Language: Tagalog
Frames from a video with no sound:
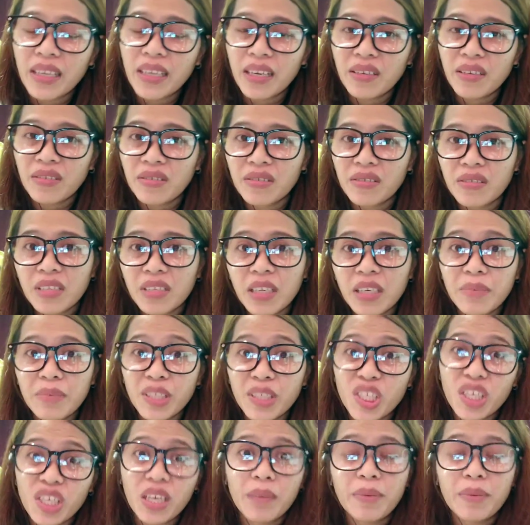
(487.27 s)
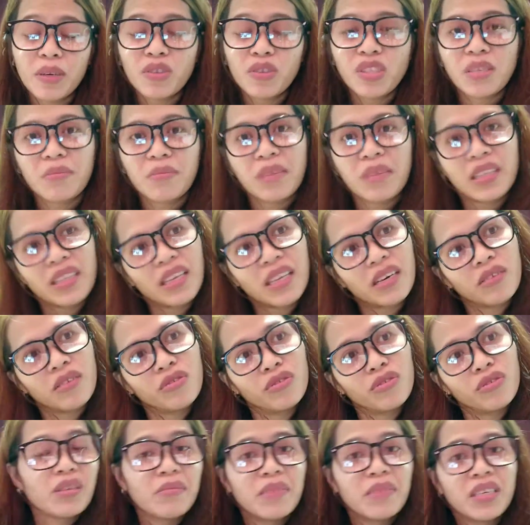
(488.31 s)
nung nagpa-check up ako sa mata ko
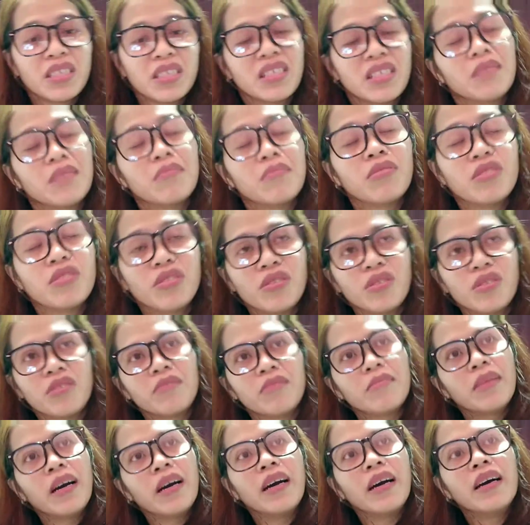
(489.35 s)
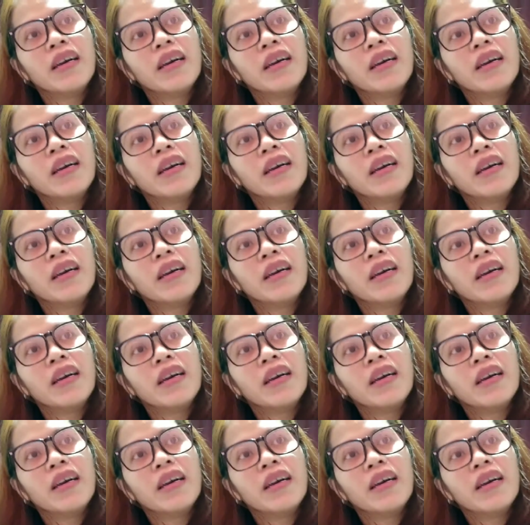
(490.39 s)
dun sa Sibodok ba,